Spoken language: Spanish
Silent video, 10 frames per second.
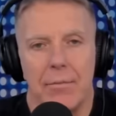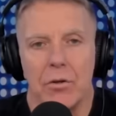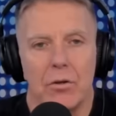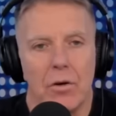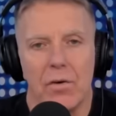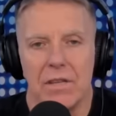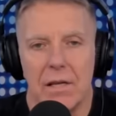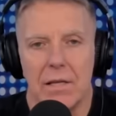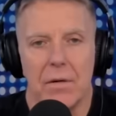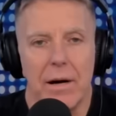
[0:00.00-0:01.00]
estamos
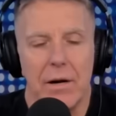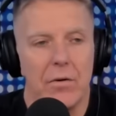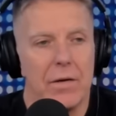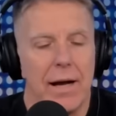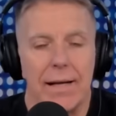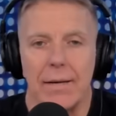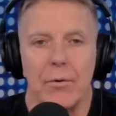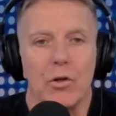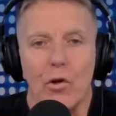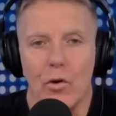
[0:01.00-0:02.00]
todos en este barro y acá
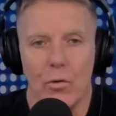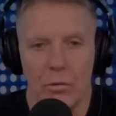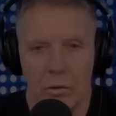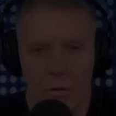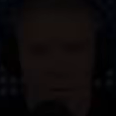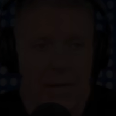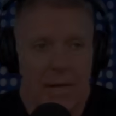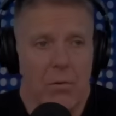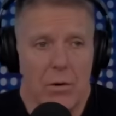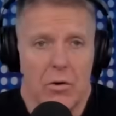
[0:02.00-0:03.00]
estamos todos juntos. Y
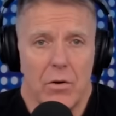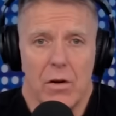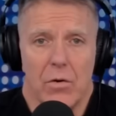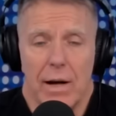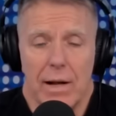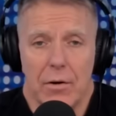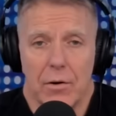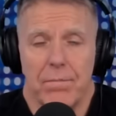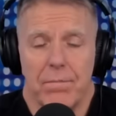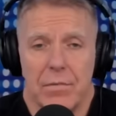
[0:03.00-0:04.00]
sé que cuando digo
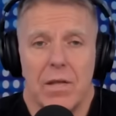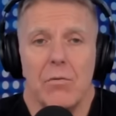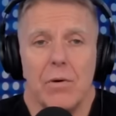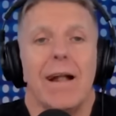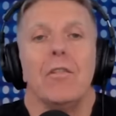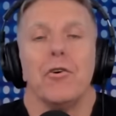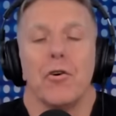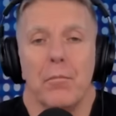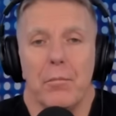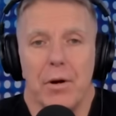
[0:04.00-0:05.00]
algo tiene un
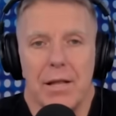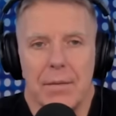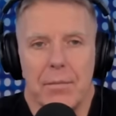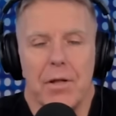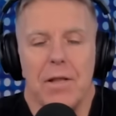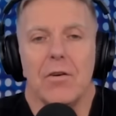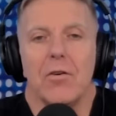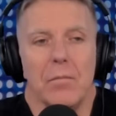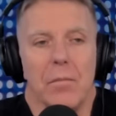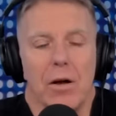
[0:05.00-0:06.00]
alto componente
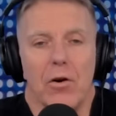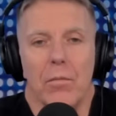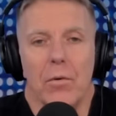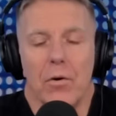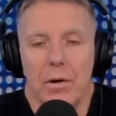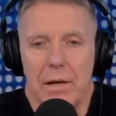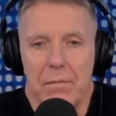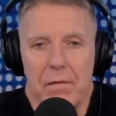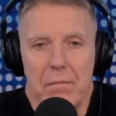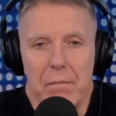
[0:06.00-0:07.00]
político y me como
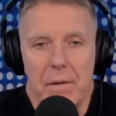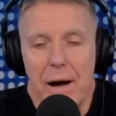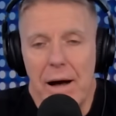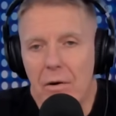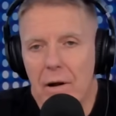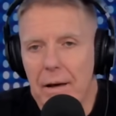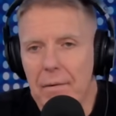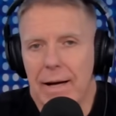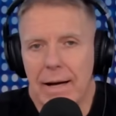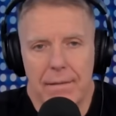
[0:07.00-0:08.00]
y me, banco la
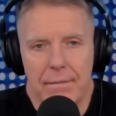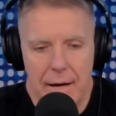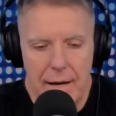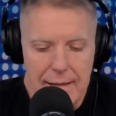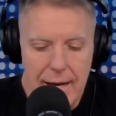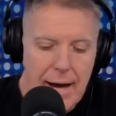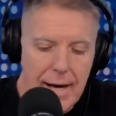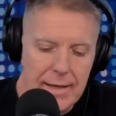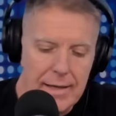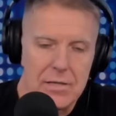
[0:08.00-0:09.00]
que venga.
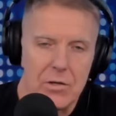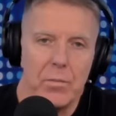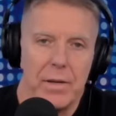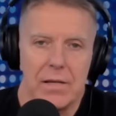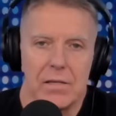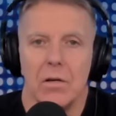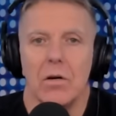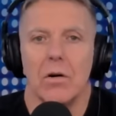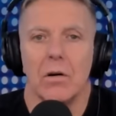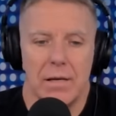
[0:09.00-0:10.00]
Ataques,
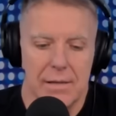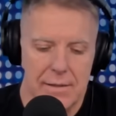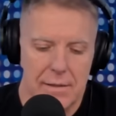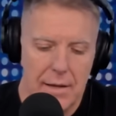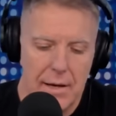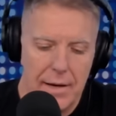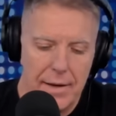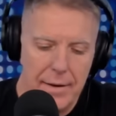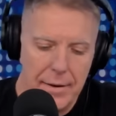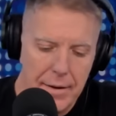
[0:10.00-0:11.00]
operaciones,
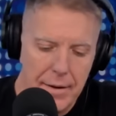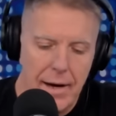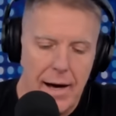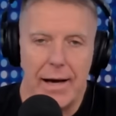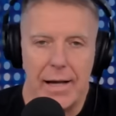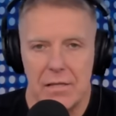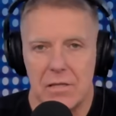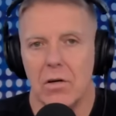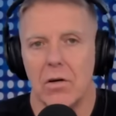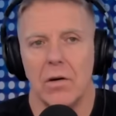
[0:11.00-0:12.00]
eh,
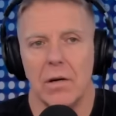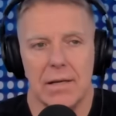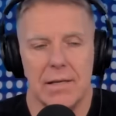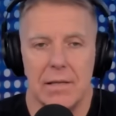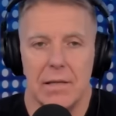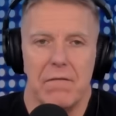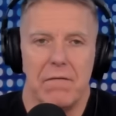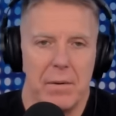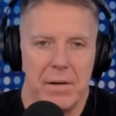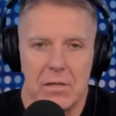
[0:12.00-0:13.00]
agresiones,
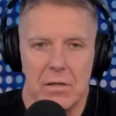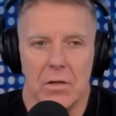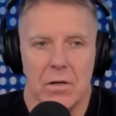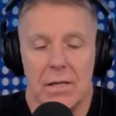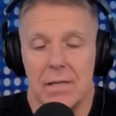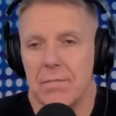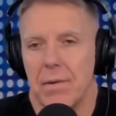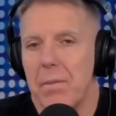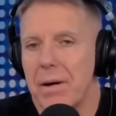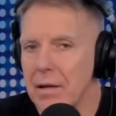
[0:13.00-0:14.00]

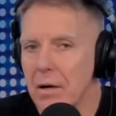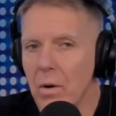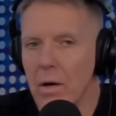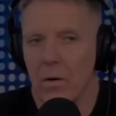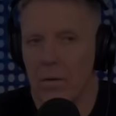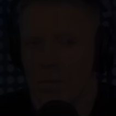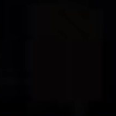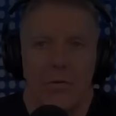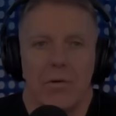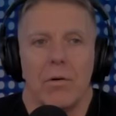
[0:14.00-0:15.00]
difamaciones, es parte del juego.
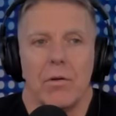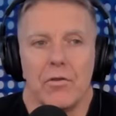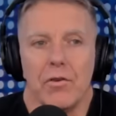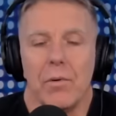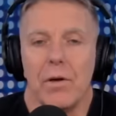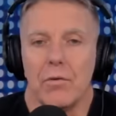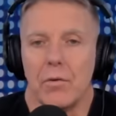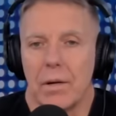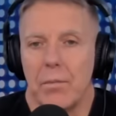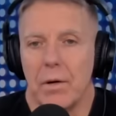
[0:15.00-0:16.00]
Entonces cuando yo
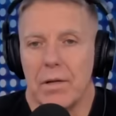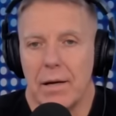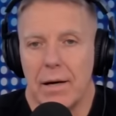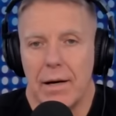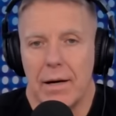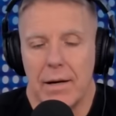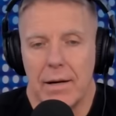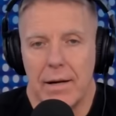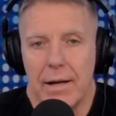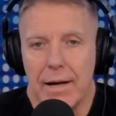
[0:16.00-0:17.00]
veo tu
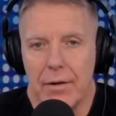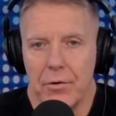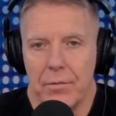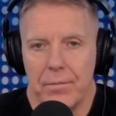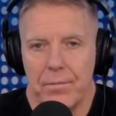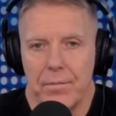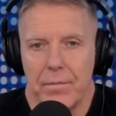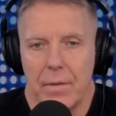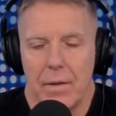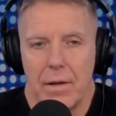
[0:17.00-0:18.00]
respuesta, Ricardo,
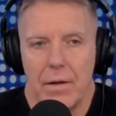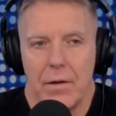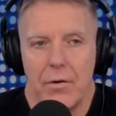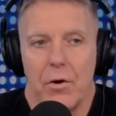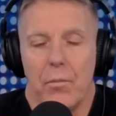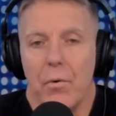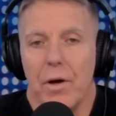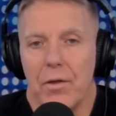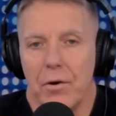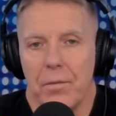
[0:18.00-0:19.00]
no
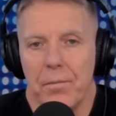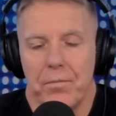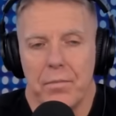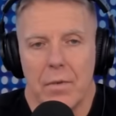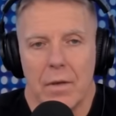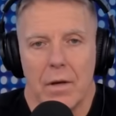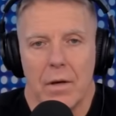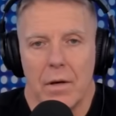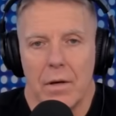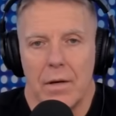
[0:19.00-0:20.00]
puedo
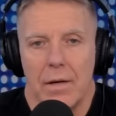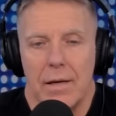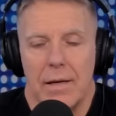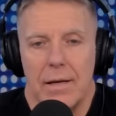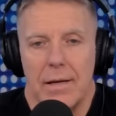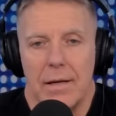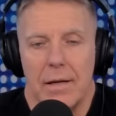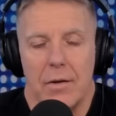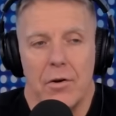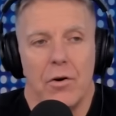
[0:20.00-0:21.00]

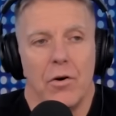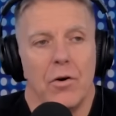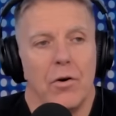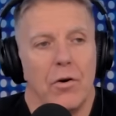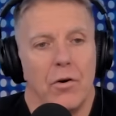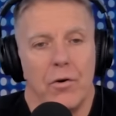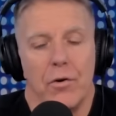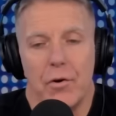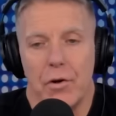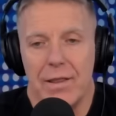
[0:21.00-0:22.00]
eh, no,
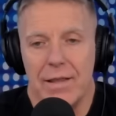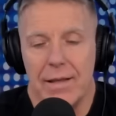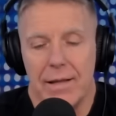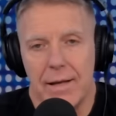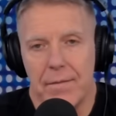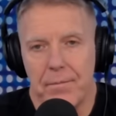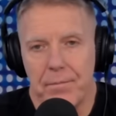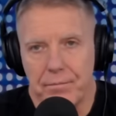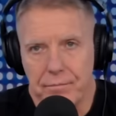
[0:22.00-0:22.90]
no entender